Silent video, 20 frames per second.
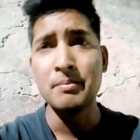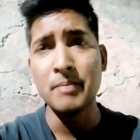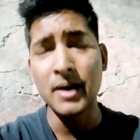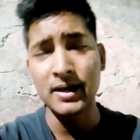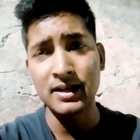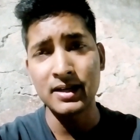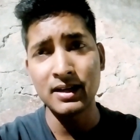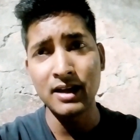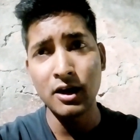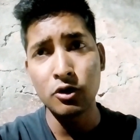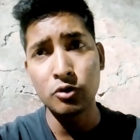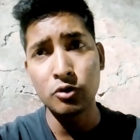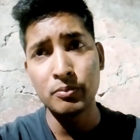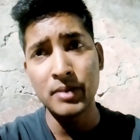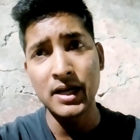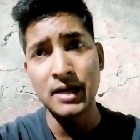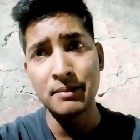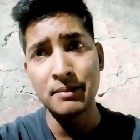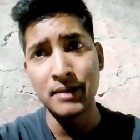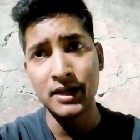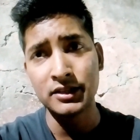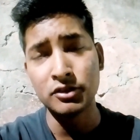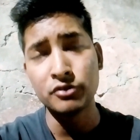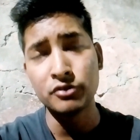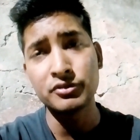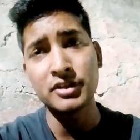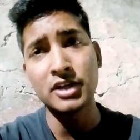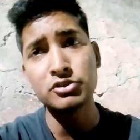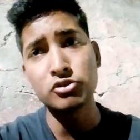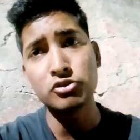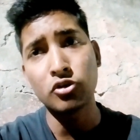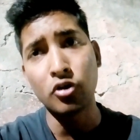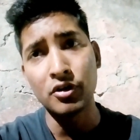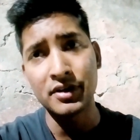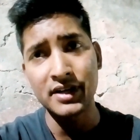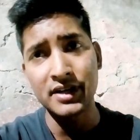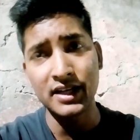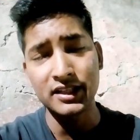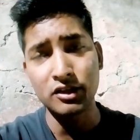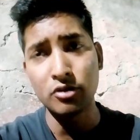बारह लाख रुपए कमाए थे उसका जो
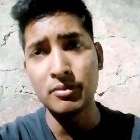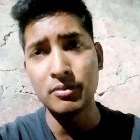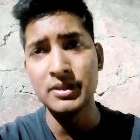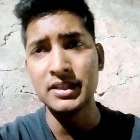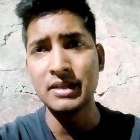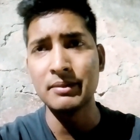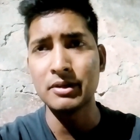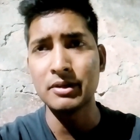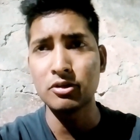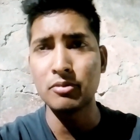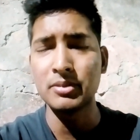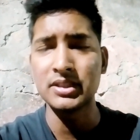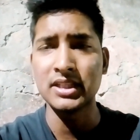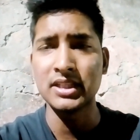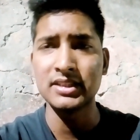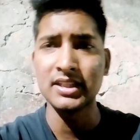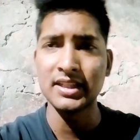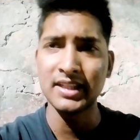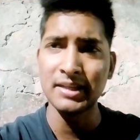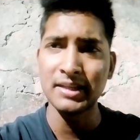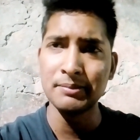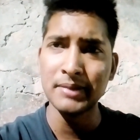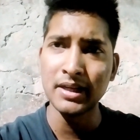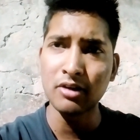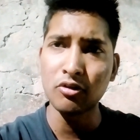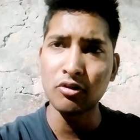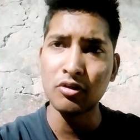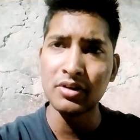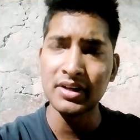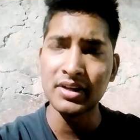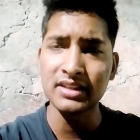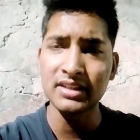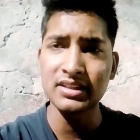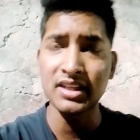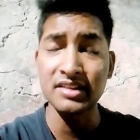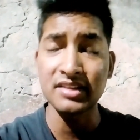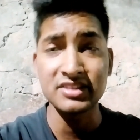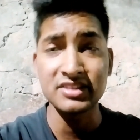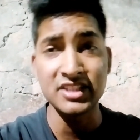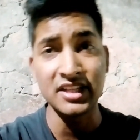कॉन्ट्रैक्ट था वो बंदा मेरे को बताता था कि मेरा कॉन्ट्रैक्ट
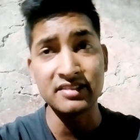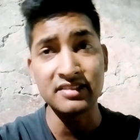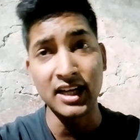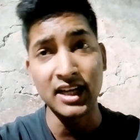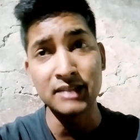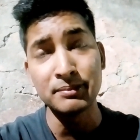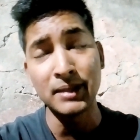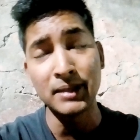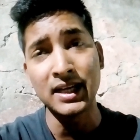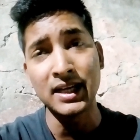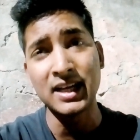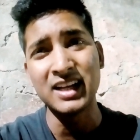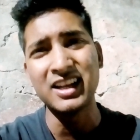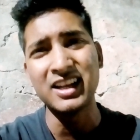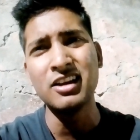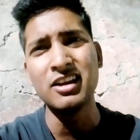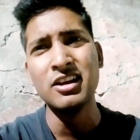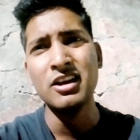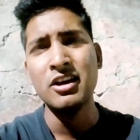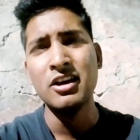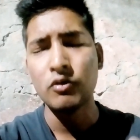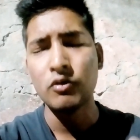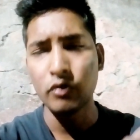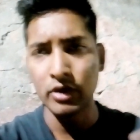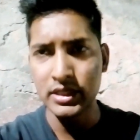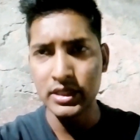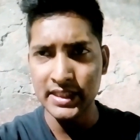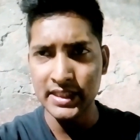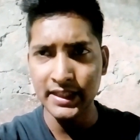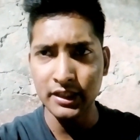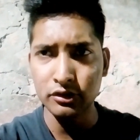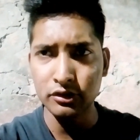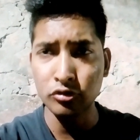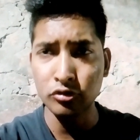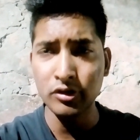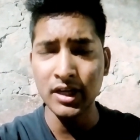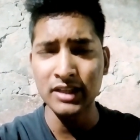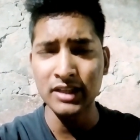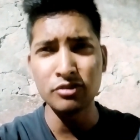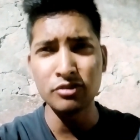था छः सात महीने के लिए कोई एजेंट के
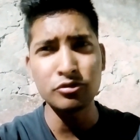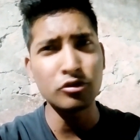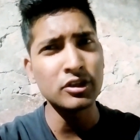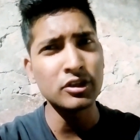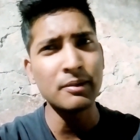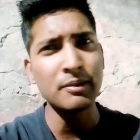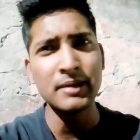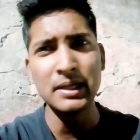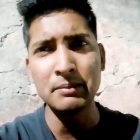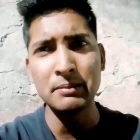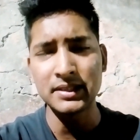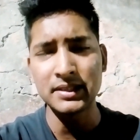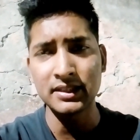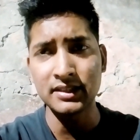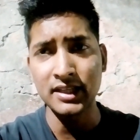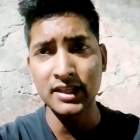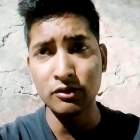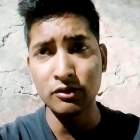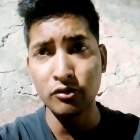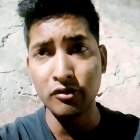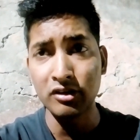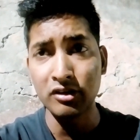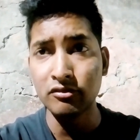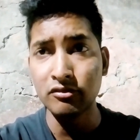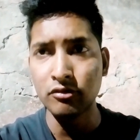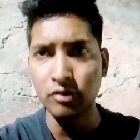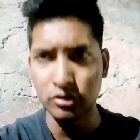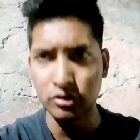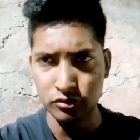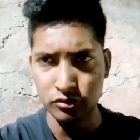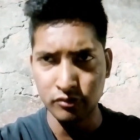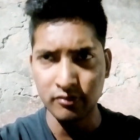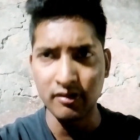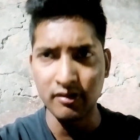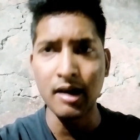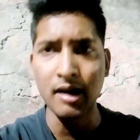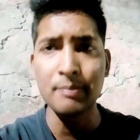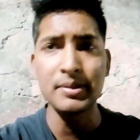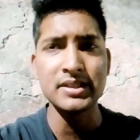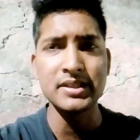थ्रू गया था उसको ये भी नहीं पता था कि वो वो जो
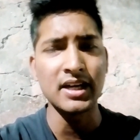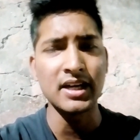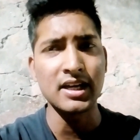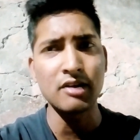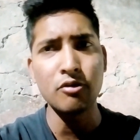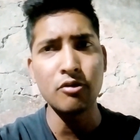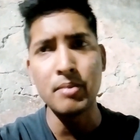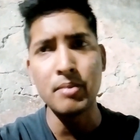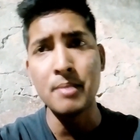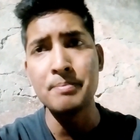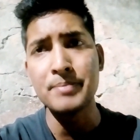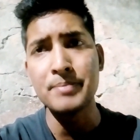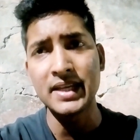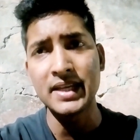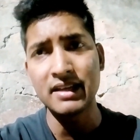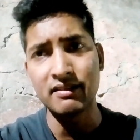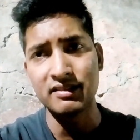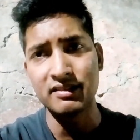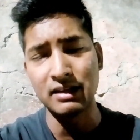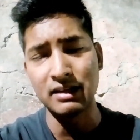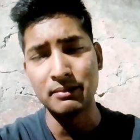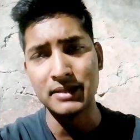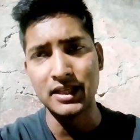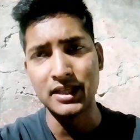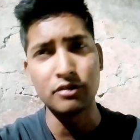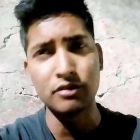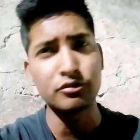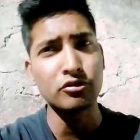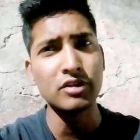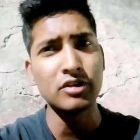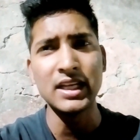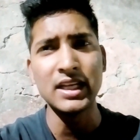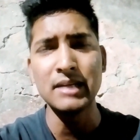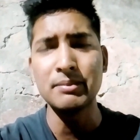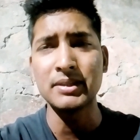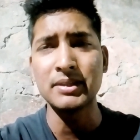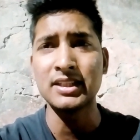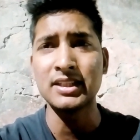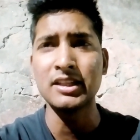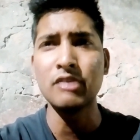वहाँ पे जा रहा है वो पंपिंग के वेसल में जा रहा है उसको ये
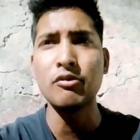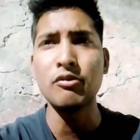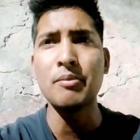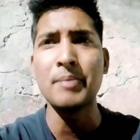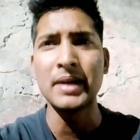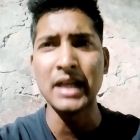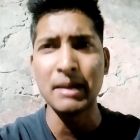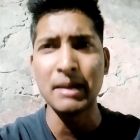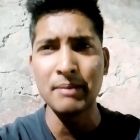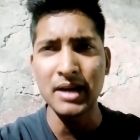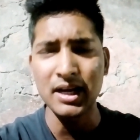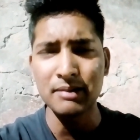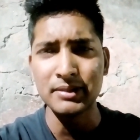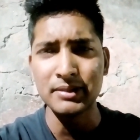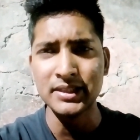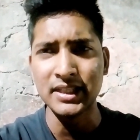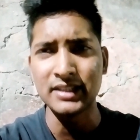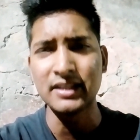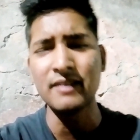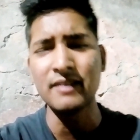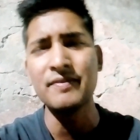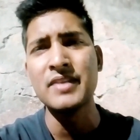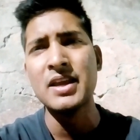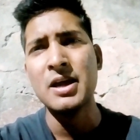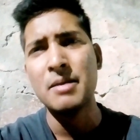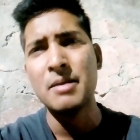नहीं पता था वो पनामा का बंदा था